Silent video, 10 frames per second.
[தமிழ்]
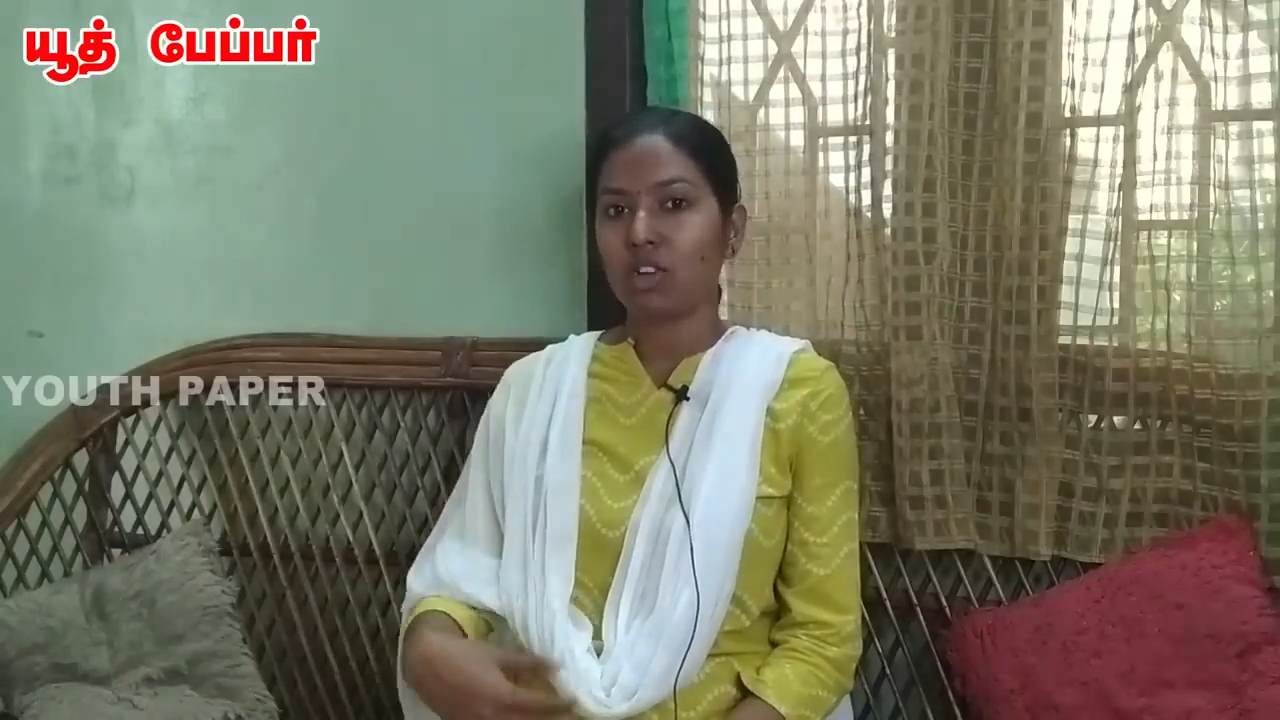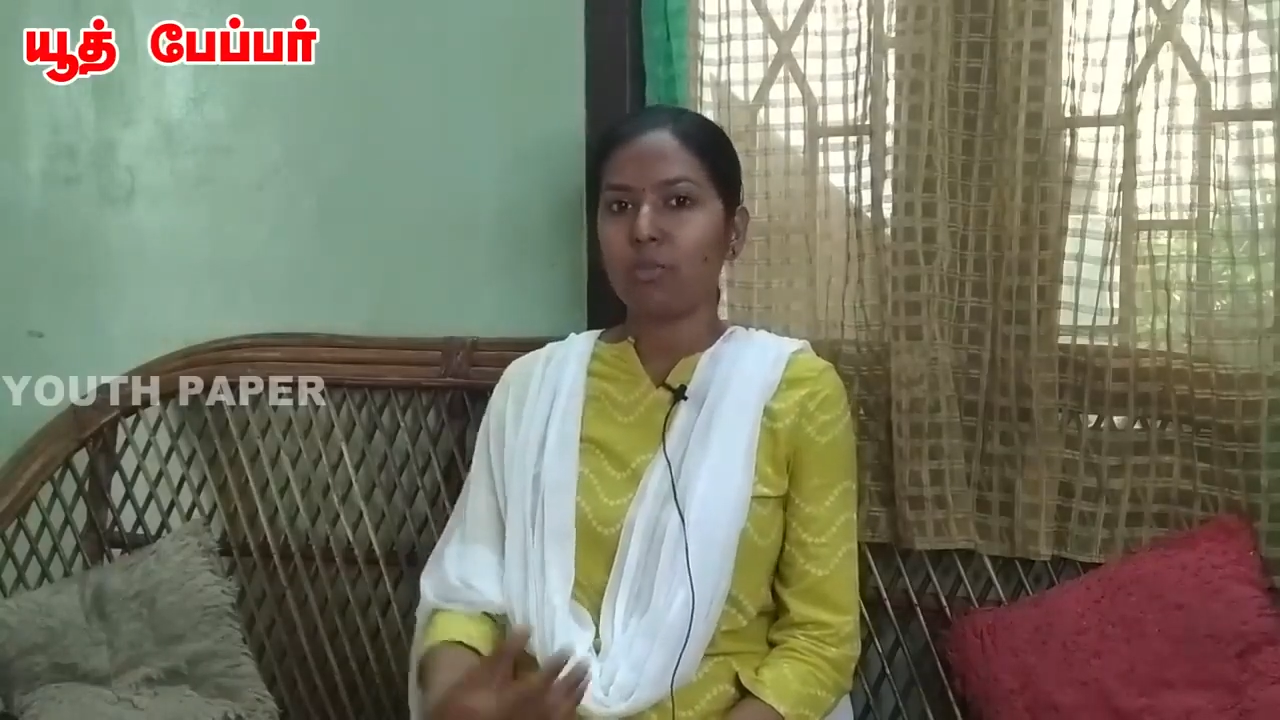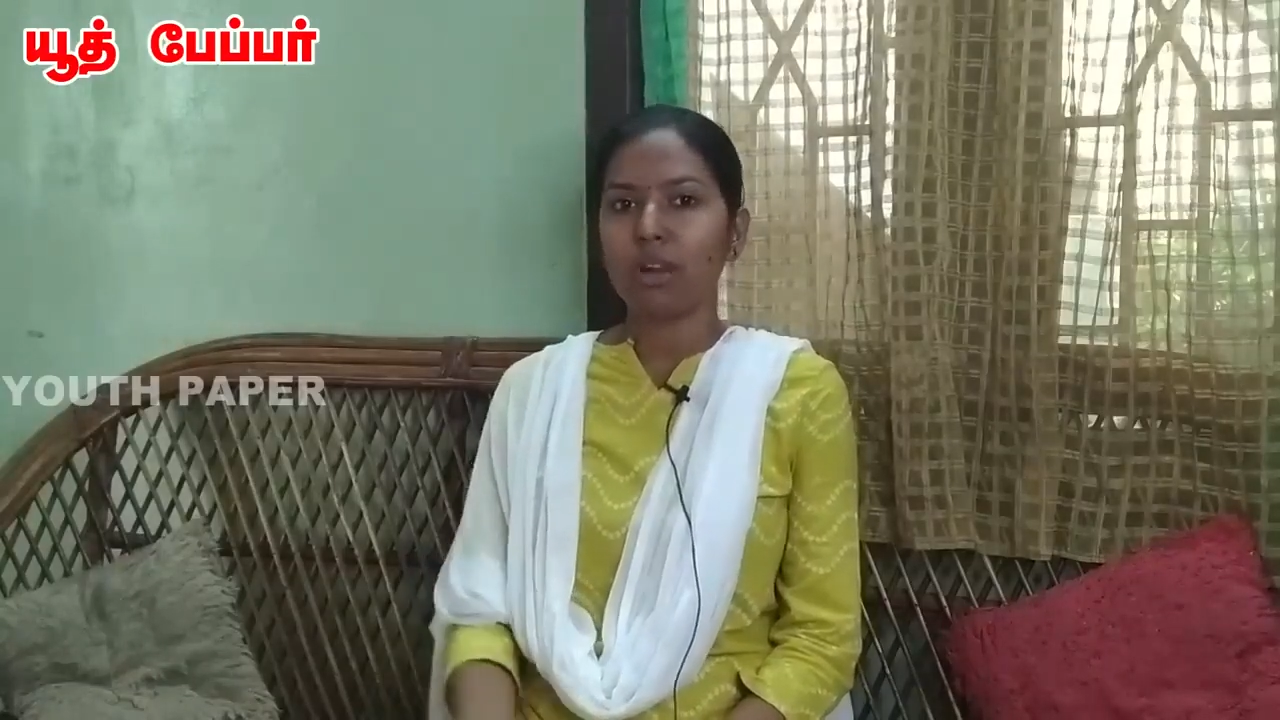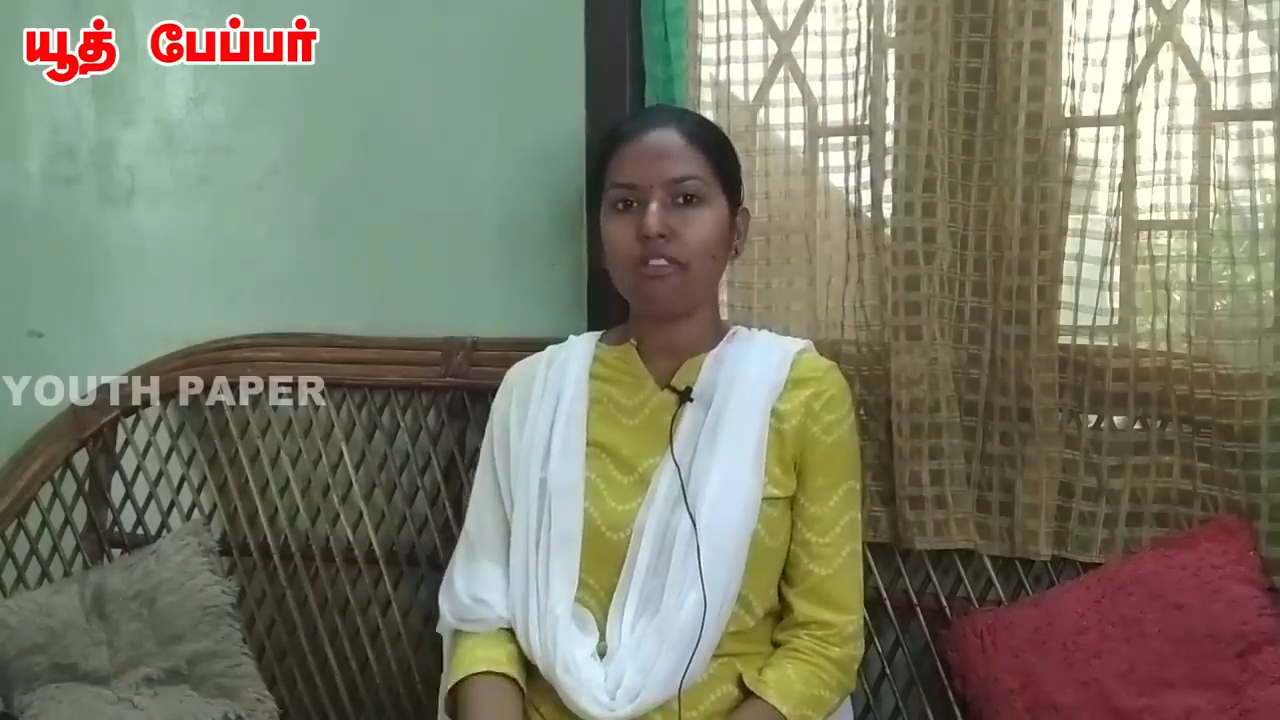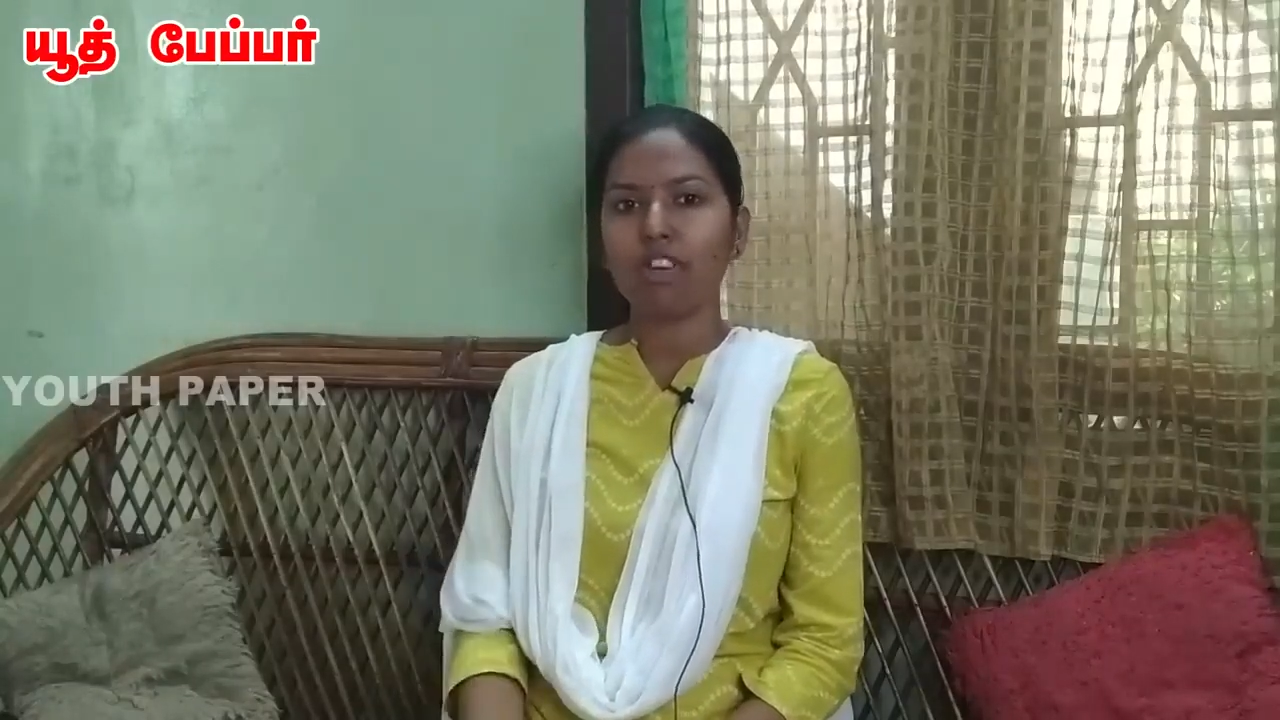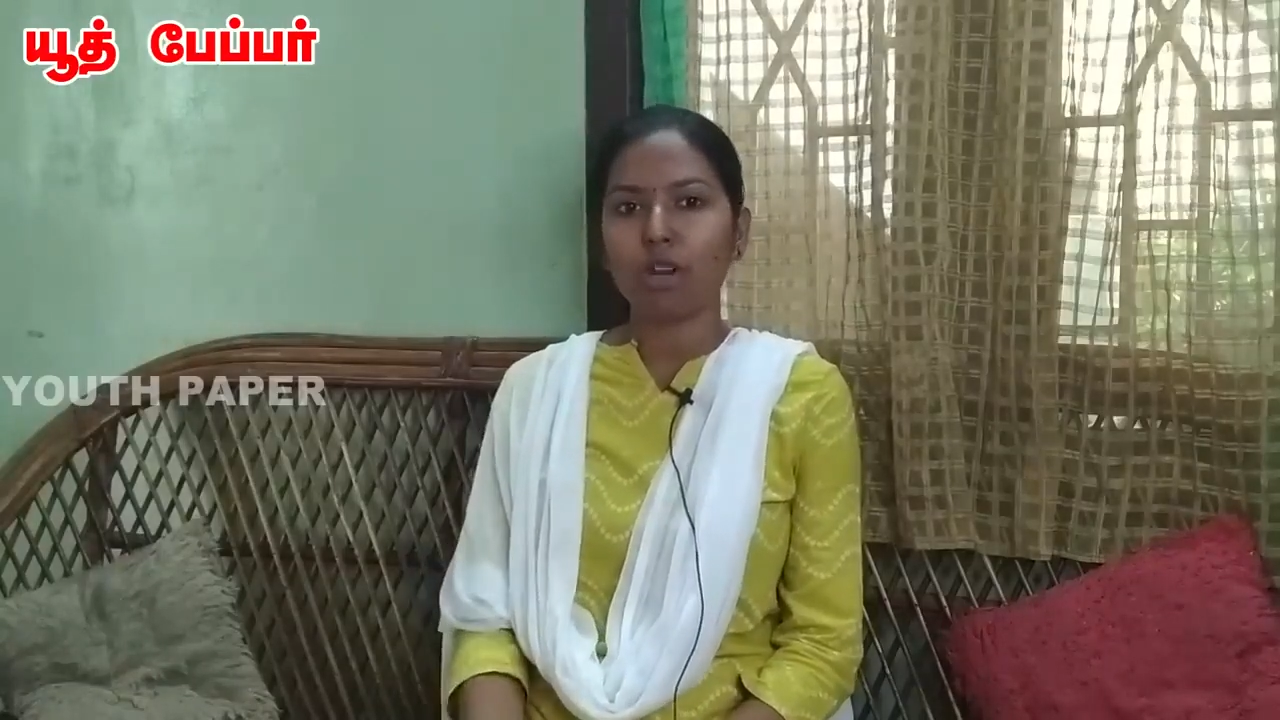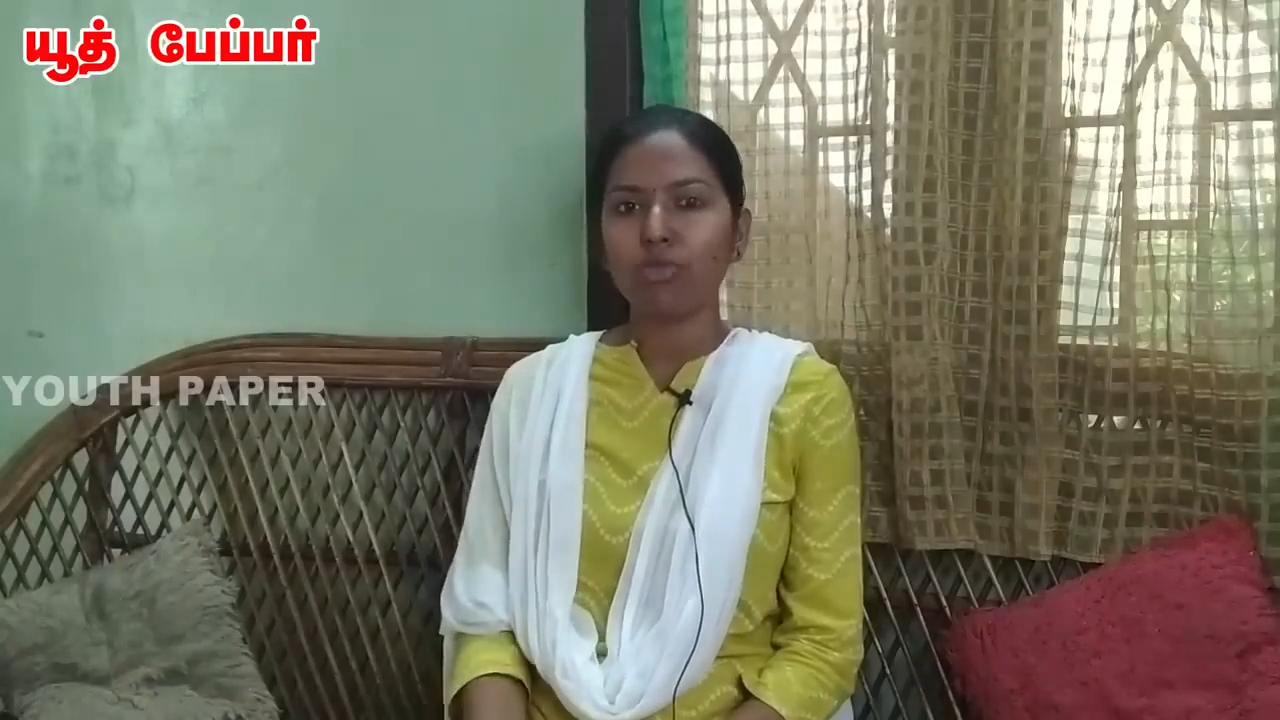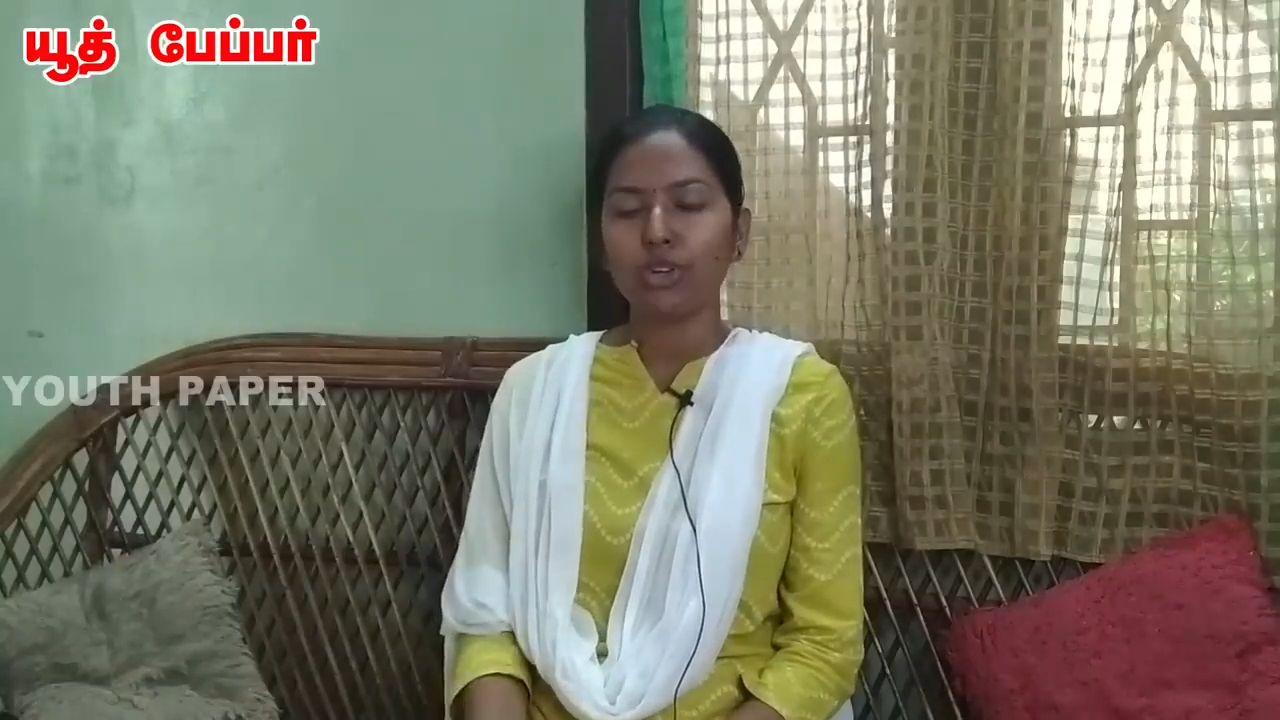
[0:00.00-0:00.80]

டாப்பராக வர